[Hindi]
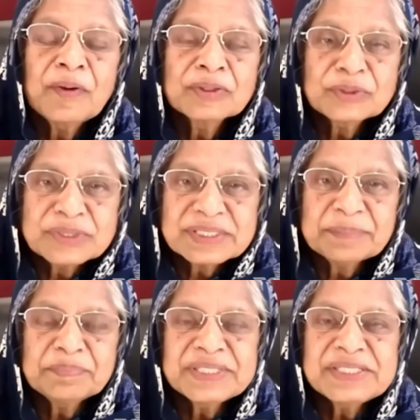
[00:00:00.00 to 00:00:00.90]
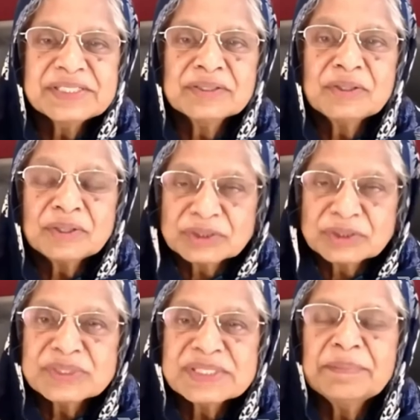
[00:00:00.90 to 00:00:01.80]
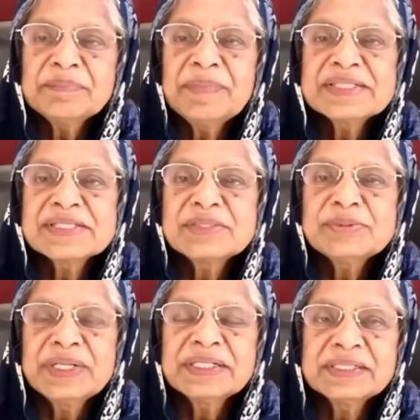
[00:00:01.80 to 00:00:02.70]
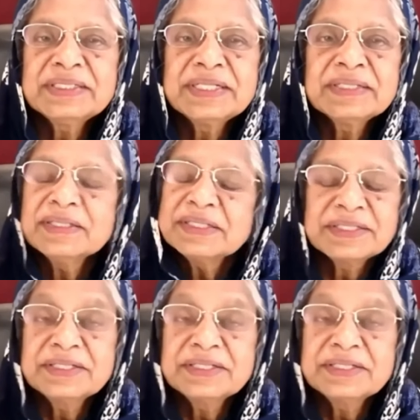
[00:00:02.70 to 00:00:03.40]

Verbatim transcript: और थ्रू सम प्रीचर और थ्रू सम मैसेज we are hearing